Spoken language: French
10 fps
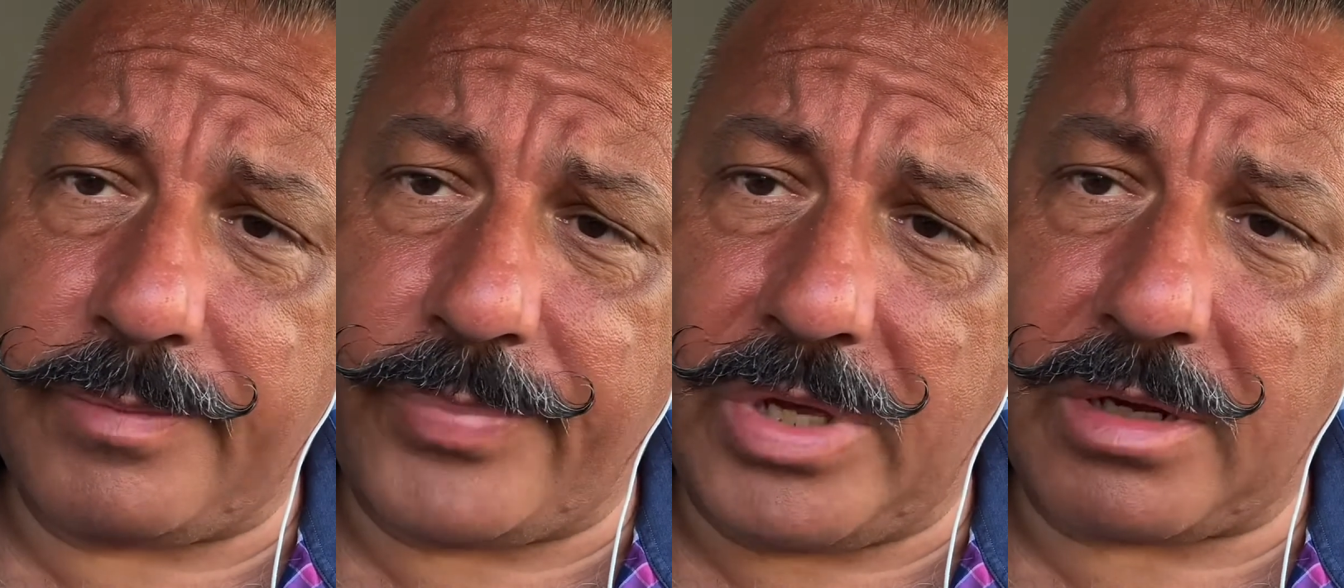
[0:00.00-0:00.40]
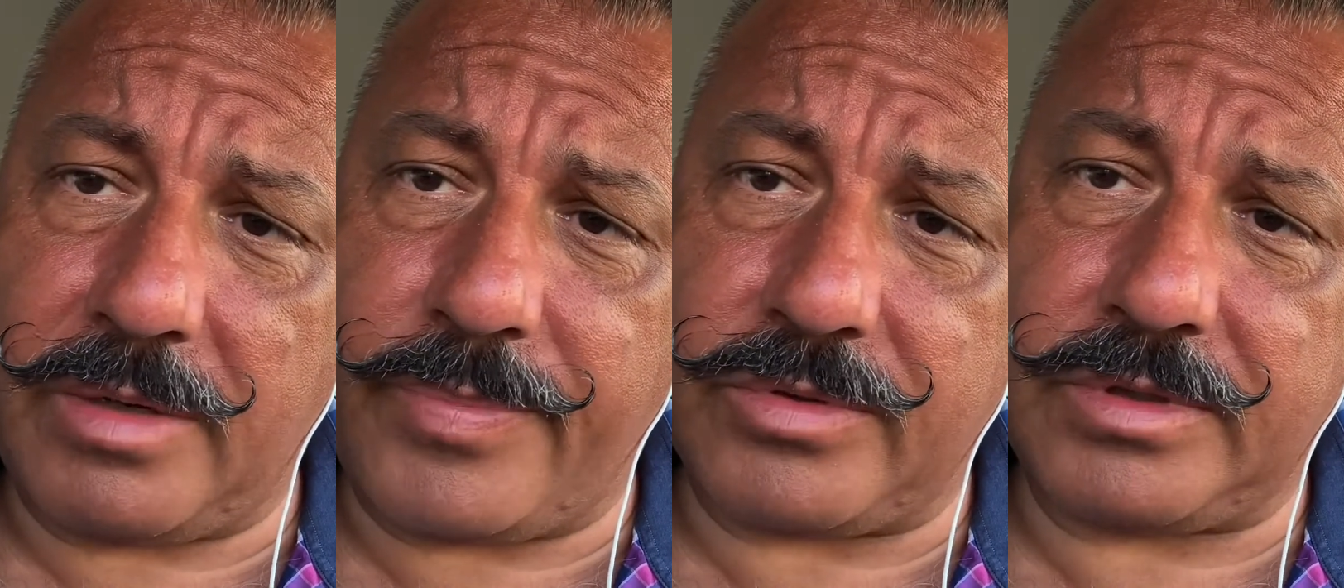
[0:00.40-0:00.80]
père,
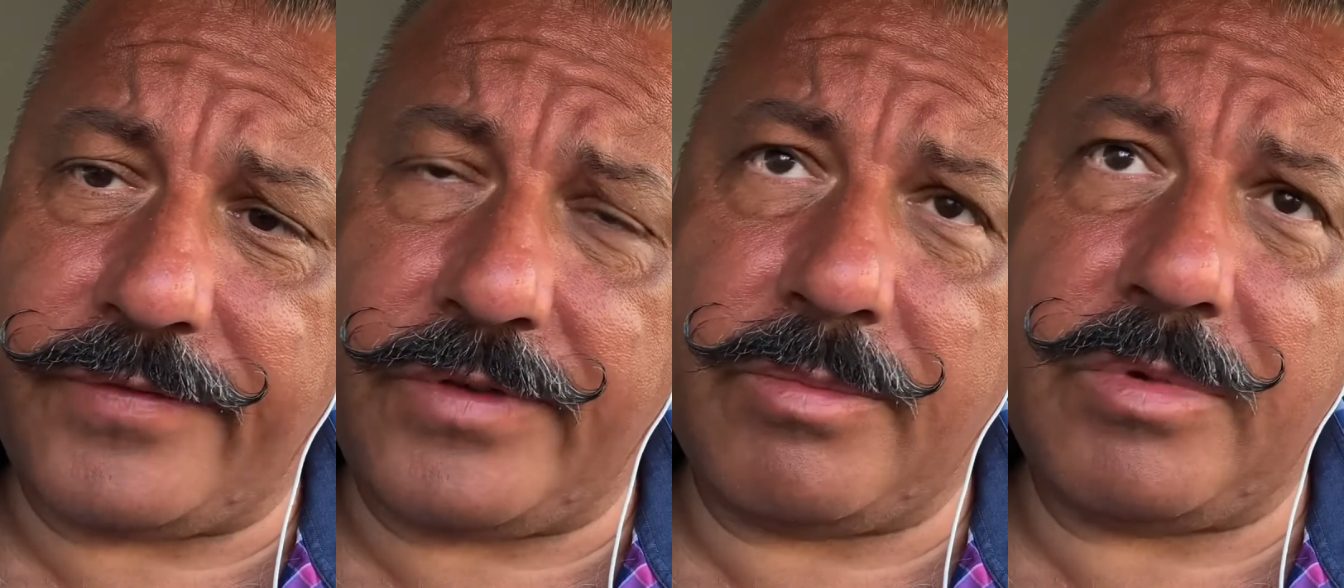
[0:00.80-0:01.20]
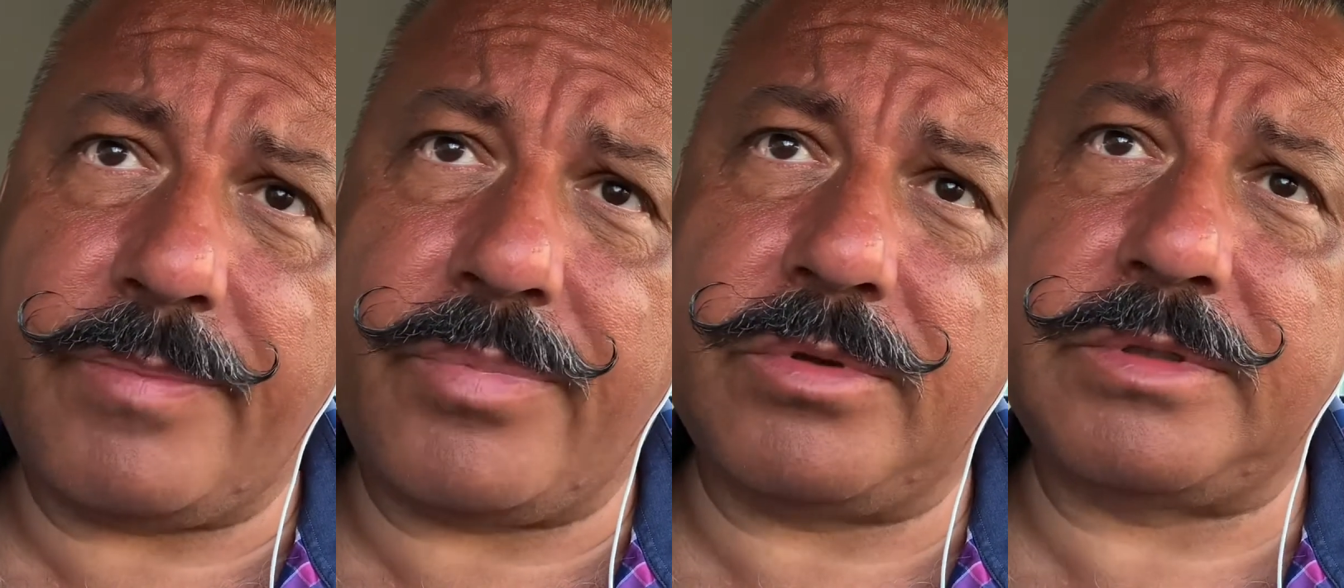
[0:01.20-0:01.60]
l'hypnose des films,
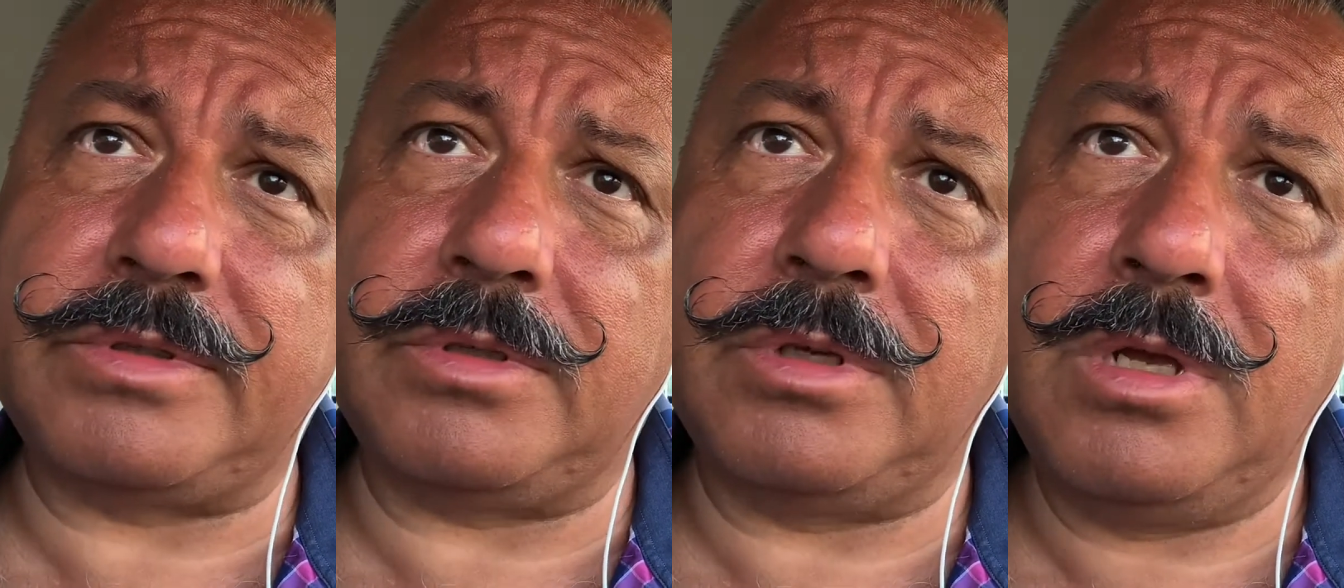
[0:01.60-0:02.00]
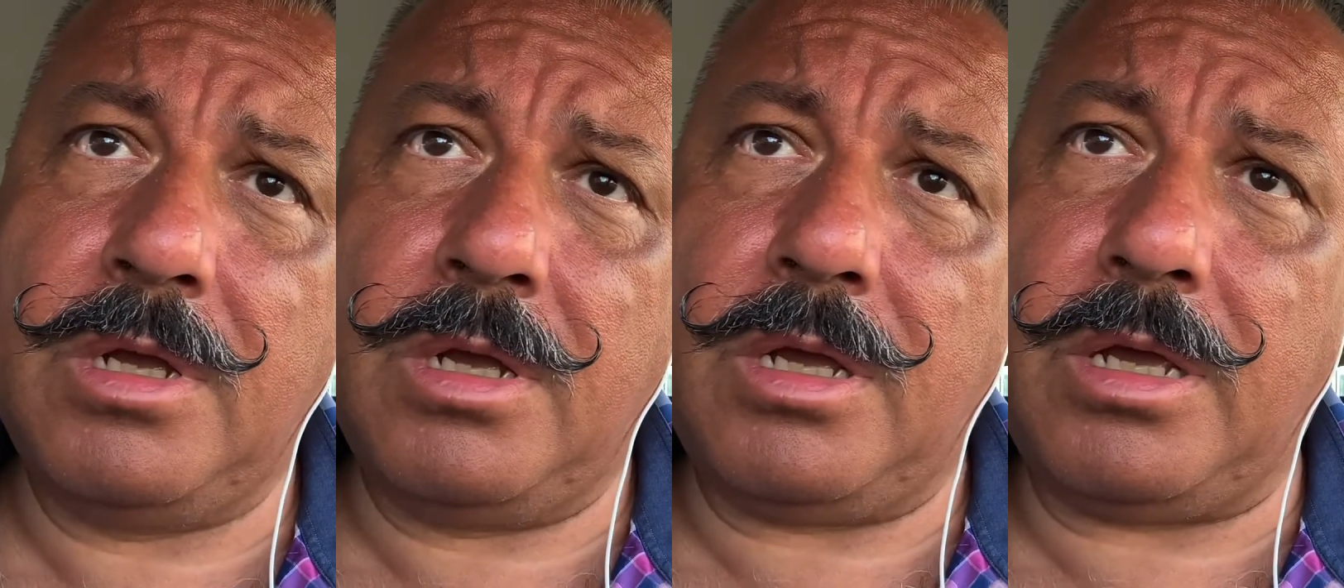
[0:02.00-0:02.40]
l'hypnose
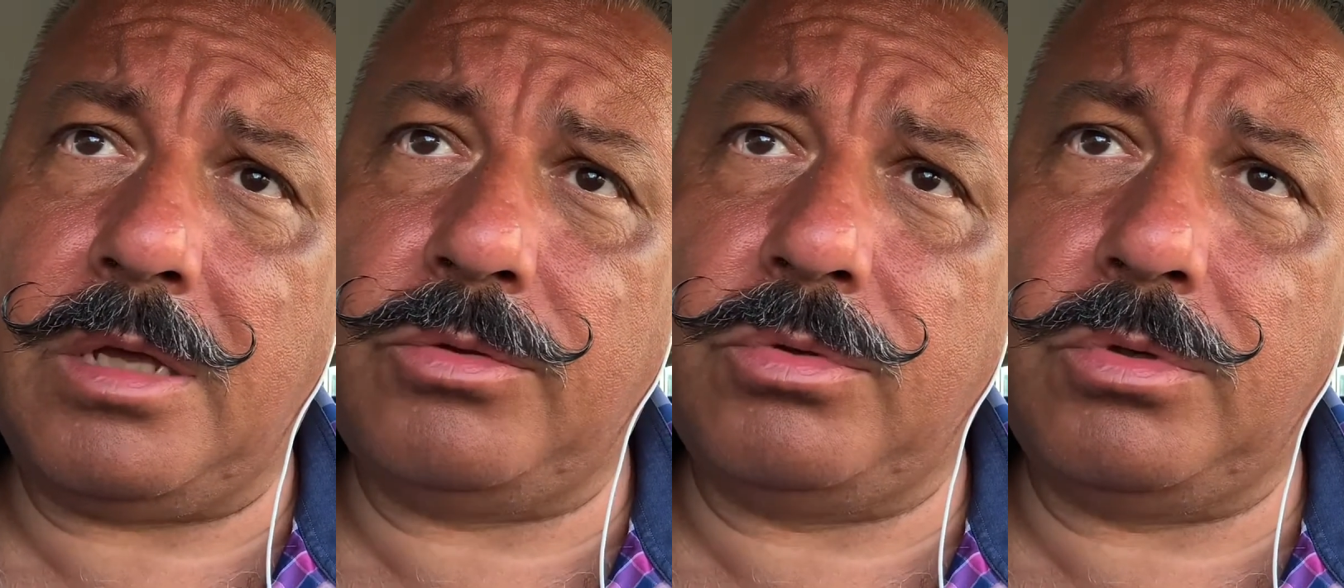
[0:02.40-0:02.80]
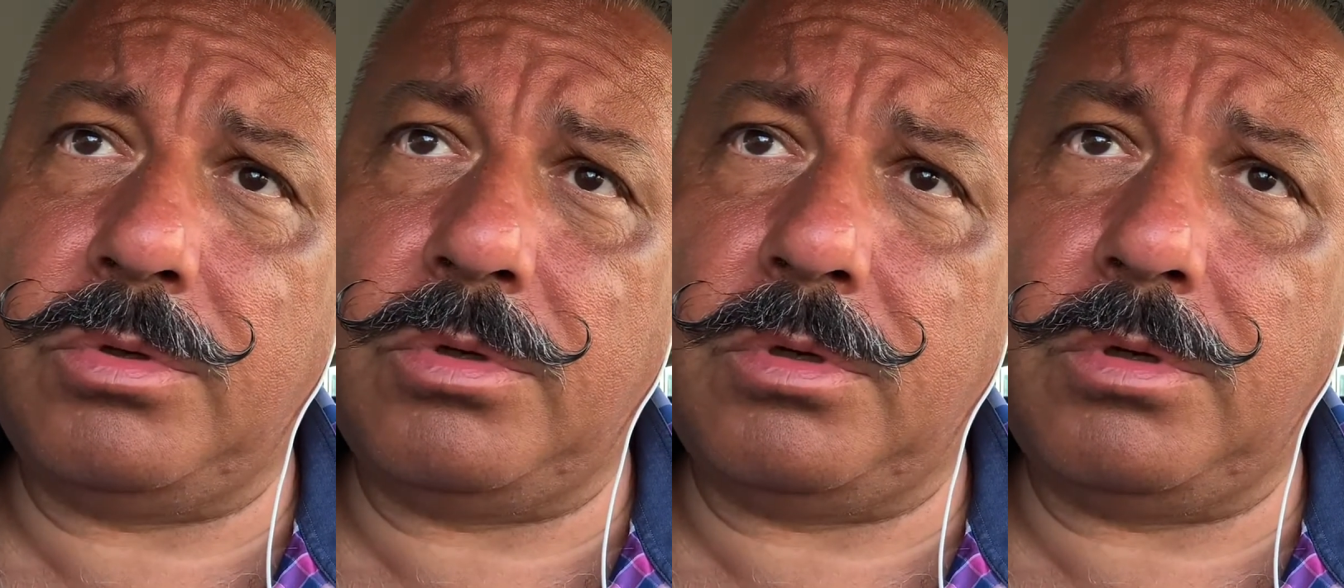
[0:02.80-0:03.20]
euh,
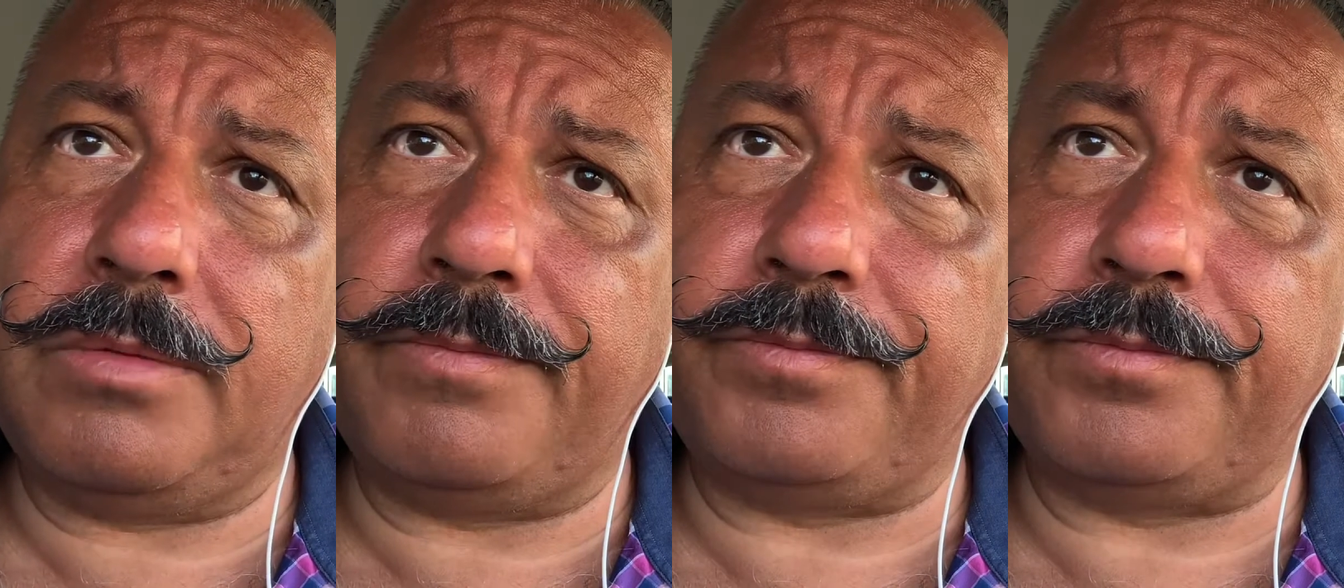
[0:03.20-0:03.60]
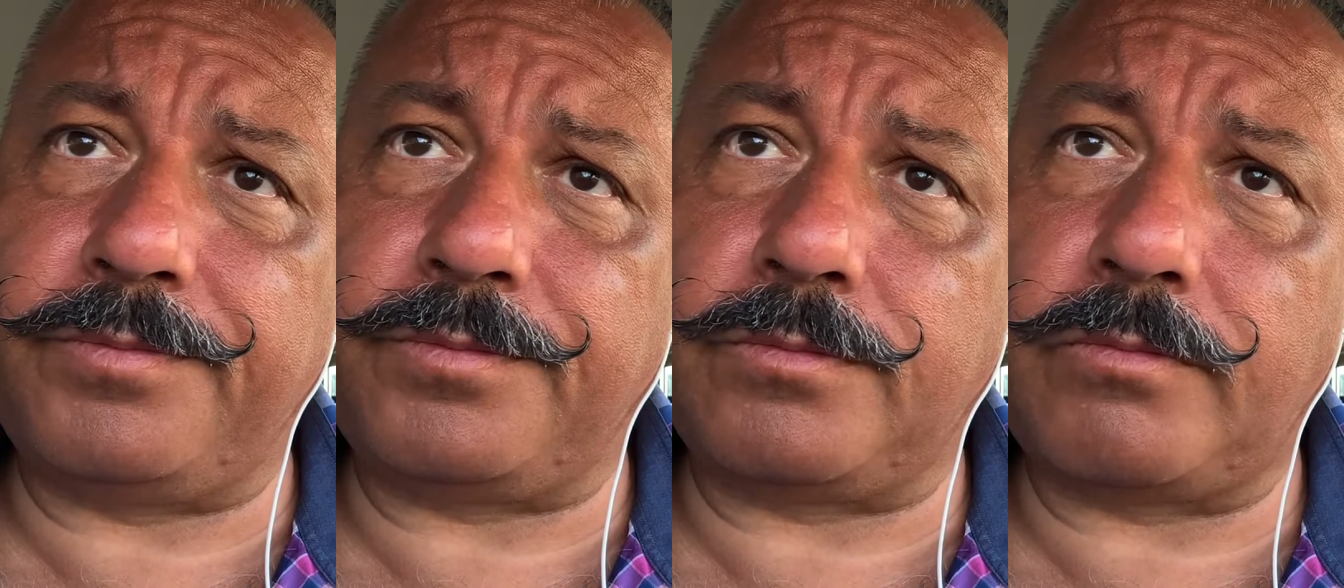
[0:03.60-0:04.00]
de hum,